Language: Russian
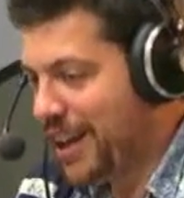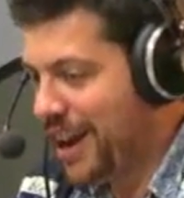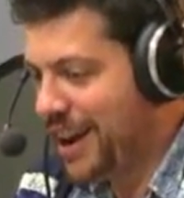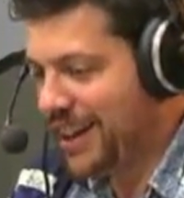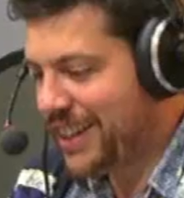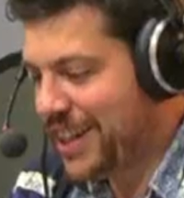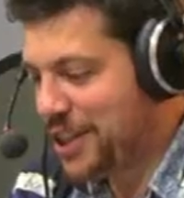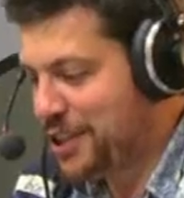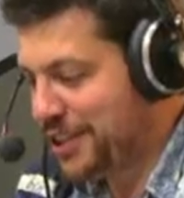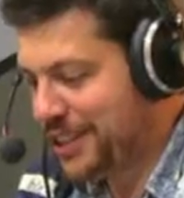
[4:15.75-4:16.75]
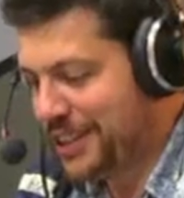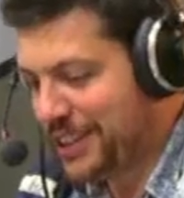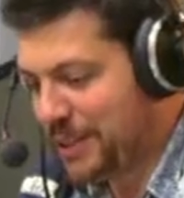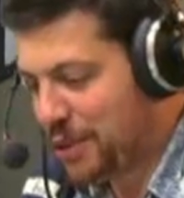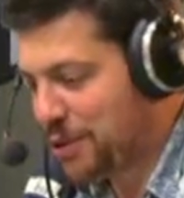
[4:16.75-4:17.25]
а, Кашина или
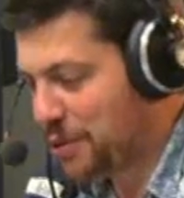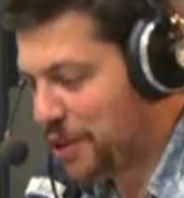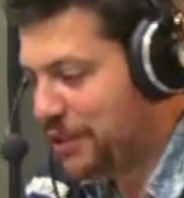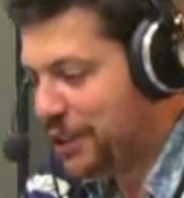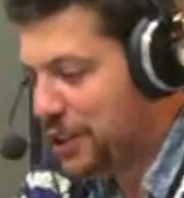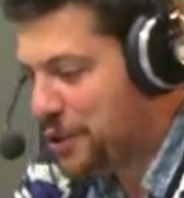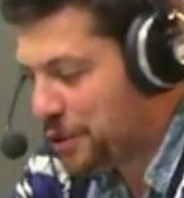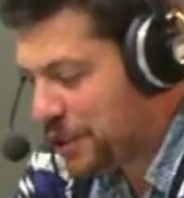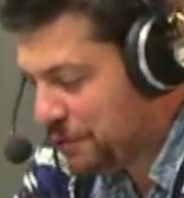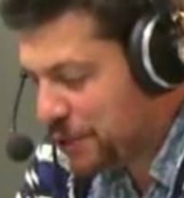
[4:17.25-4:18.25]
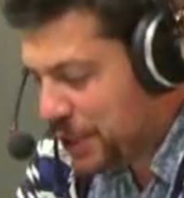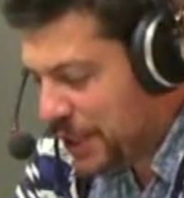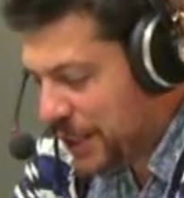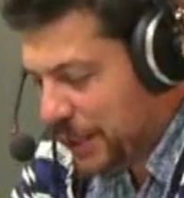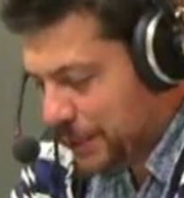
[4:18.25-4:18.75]
там Ашуркова или еще кого-то